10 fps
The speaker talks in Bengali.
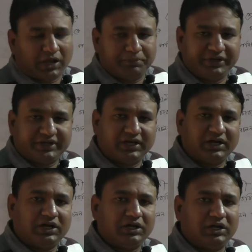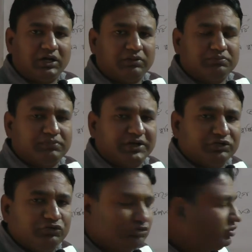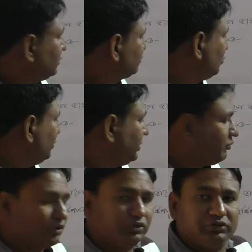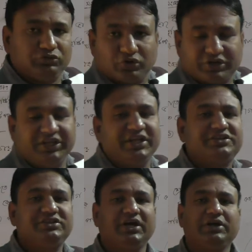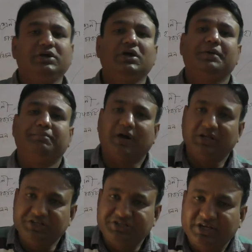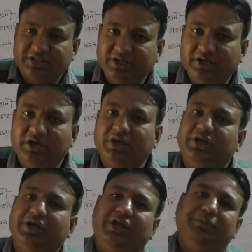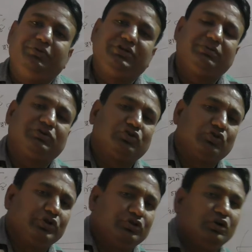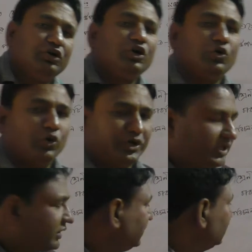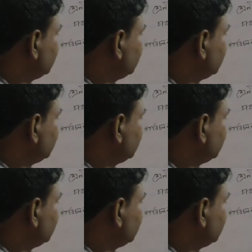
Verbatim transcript: আমেরিকা মার্কিন যুক্তরাষ্ট্র এবং দক্ষিণ এশিয়ার মালয়েশিয়াতে এই বৃষ্টিপাত সংঘটিত হয়ে থাকে